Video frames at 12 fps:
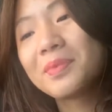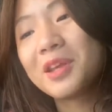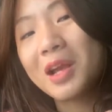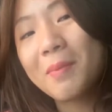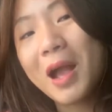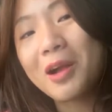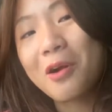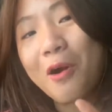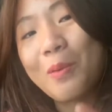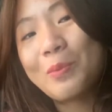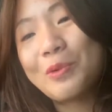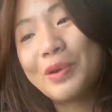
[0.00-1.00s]
nếu các bạn
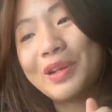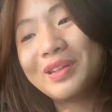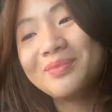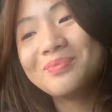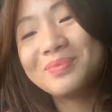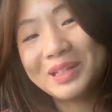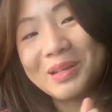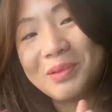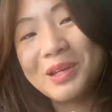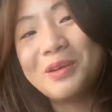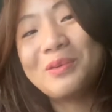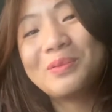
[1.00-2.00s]
có muốn tìm
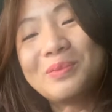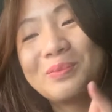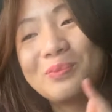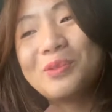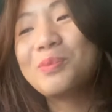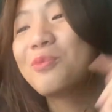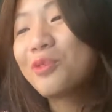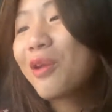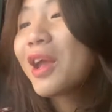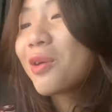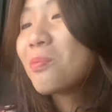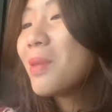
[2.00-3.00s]
hiểu muốn
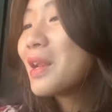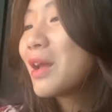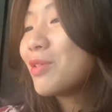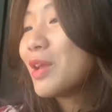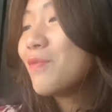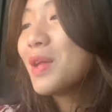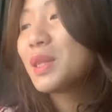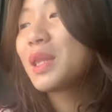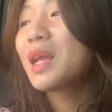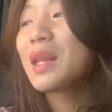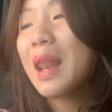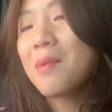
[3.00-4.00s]
recommend nào đấy về
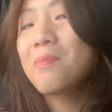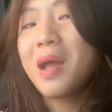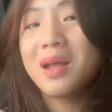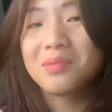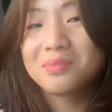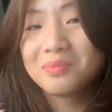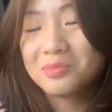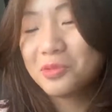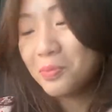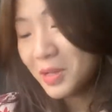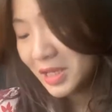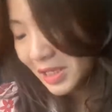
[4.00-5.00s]
sách lãng mạn
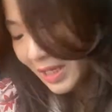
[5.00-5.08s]
của mình